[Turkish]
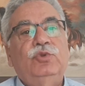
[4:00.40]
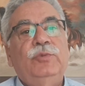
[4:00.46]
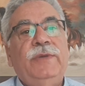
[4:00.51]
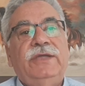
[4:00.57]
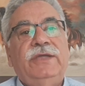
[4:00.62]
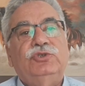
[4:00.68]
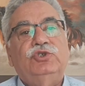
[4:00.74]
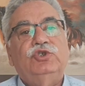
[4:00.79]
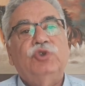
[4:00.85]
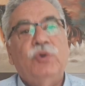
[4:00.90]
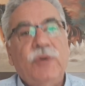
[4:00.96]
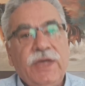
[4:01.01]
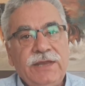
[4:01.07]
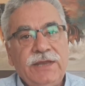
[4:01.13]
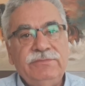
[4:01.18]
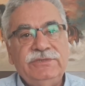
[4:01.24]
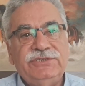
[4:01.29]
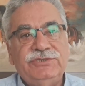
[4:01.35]
duman
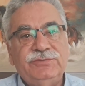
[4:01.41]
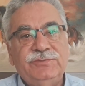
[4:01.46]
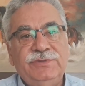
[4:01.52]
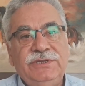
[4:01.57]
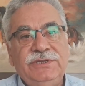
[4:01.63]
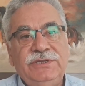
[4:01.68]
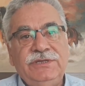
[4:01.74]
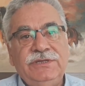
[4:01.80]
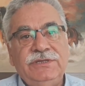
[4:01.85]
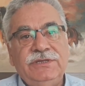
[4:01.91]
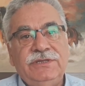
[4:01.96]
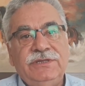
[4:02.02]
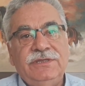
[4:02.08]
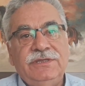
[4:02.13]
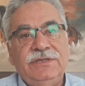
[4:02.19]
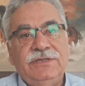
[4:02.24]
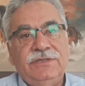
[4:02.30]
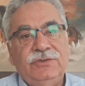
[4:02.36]
çoğalmış mı
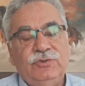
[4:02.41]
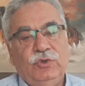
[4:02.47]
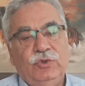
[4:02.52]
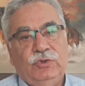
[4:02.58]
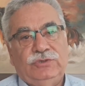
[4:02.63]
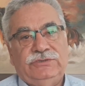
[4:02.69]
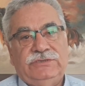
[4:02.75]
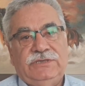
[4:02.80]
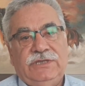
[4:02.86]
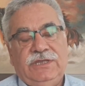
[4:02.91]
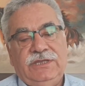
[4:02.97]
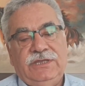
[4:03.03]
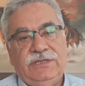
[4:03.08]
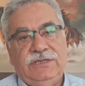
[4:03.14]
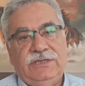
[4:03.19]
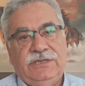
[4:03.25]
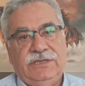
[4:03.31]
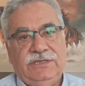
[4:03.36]

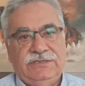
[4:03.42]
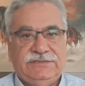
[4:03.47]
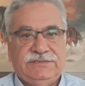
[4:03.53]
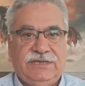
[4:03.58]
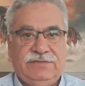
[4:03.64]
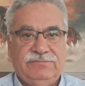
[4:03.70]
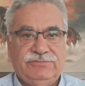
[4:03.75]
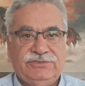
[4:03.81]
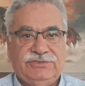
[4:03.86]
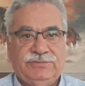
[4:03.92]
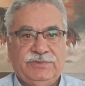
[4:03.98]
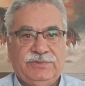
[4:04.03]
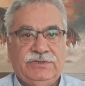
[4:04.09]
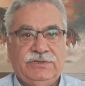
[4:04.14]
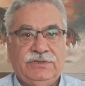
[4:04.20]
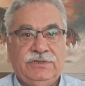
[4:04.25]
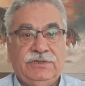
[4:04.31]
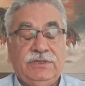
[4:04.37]
yoksa azalmış mı?
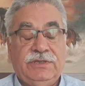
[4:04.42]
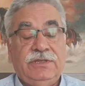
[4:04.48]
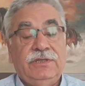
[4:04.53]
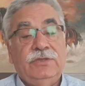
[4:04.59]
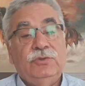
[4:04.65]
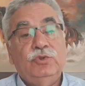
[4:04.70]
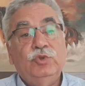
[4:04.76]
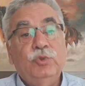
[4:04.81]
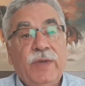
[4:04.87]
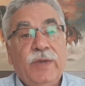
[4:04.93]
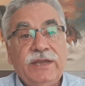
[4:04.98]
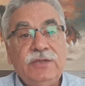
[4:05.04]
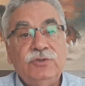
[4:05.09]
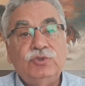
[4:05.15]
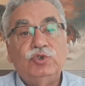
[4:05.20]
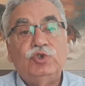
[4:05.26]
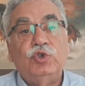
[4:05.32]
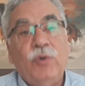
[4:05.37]

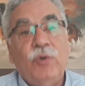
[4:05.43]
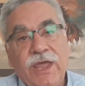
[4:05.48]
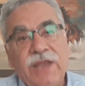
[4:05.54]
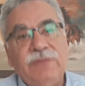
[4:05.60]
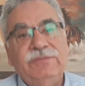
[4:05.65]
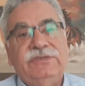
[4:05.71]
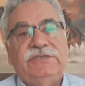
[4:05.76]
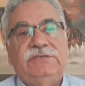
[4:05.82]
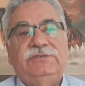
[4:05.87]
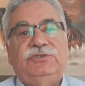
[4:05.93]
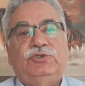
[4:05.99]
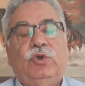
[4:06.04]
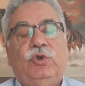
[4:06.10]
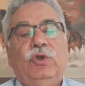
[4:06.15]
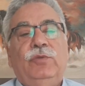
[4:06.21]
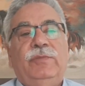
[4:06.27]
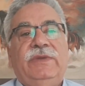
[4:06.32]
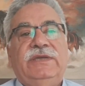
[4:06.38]
Dumanın çoğalmış
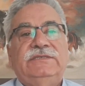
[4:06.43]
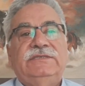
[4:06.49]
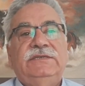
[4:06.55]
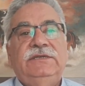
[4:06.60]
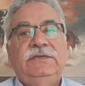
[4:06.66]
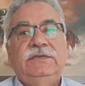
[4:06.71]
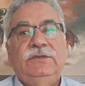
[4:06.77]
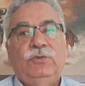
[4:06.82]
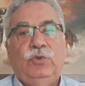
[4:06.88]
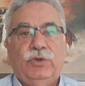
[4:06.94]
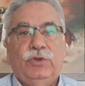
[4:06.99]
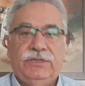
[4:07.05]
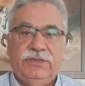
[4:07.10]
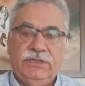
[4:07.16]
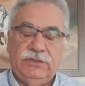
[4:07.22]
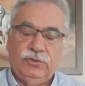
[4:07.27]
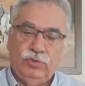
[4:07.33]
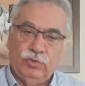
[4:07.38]
olması
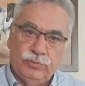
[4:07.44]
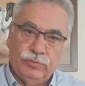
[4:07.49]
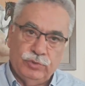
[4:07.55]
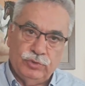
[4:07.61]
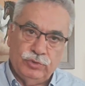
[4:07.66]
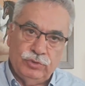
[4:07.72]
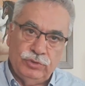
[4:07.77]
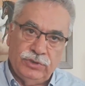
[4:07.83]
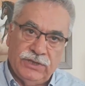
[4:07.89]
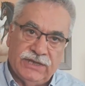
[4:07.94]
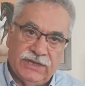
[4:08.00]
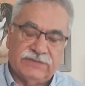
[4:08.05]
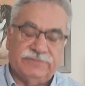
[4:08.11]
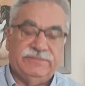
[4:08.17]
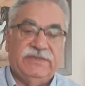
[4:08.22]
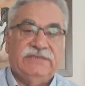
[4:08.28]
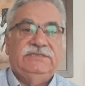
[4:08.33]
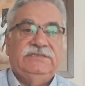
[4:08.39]
oradaki ümidin
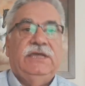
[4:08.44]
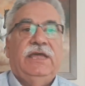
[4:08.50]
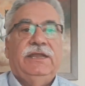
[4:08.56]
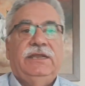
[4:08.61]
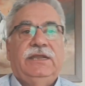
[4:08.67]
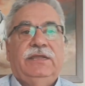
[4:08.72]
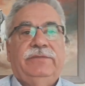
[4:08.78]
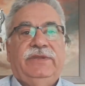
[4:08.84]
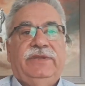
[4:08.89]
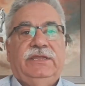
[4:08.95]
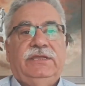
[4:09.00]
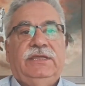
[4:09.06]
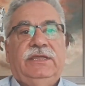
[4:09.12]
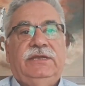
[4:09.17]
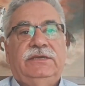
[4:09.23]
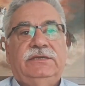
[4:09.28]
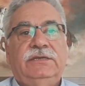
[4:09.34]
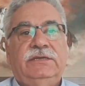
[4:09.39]
artması anlamına
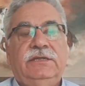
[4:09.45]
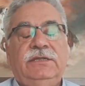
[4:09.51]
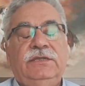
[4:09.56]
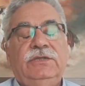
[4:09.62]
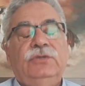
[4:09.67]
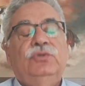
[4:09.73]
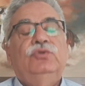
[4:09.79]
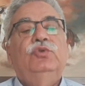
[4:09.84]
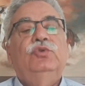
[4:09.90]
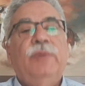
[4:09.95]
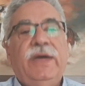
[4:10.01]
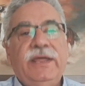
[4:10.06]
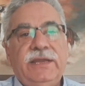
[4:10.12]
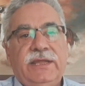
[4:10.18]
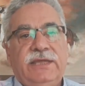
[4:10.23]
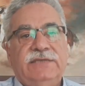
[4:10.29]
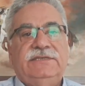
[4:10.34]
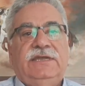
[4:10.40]
gelir.
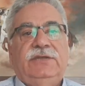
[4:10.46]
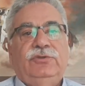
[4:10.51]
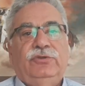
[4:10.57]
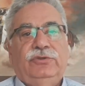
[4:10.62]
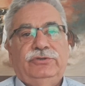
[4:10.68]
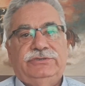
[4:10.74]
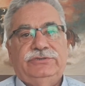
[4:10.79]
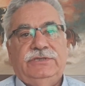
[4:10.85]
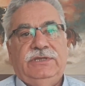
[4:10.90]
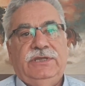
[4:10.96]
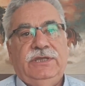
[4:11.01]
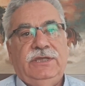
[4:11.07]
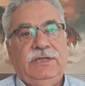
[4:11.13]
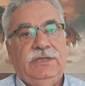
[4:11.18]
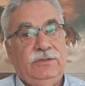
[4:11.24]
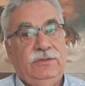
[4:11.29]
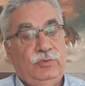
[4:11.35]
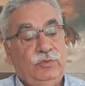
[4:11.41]
Duman
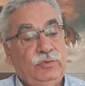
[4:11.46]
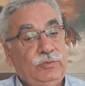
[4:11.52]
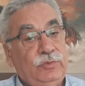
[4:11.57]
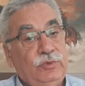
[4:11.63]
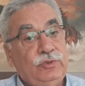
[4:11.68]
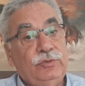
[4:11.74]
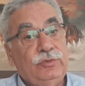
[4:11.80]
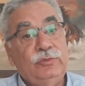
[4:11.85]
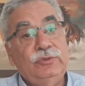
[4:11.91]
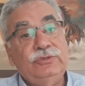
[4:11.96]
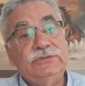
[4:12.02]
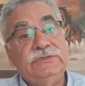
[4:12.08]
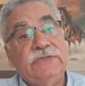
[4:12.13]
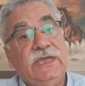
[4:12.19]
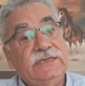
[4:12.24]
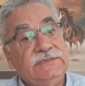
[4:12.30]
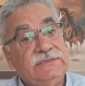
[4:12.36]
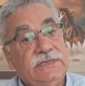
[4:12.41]
azalıyorsa ümidimiz
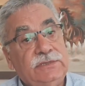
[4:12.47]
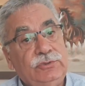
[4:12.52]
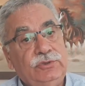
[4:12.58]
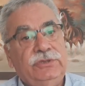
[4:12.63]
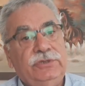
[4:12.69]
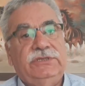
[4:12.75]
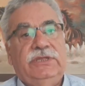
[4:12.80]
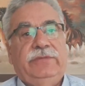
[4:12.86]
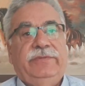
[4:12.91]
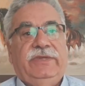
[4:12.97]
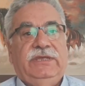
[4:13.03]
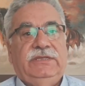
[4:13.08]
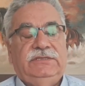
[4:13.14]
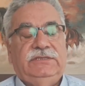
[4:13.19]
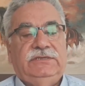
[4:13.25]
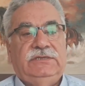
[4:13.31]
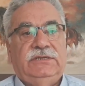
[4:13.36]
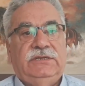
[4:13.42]
azalıyor
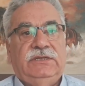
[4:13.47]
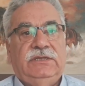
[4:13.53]
demektir.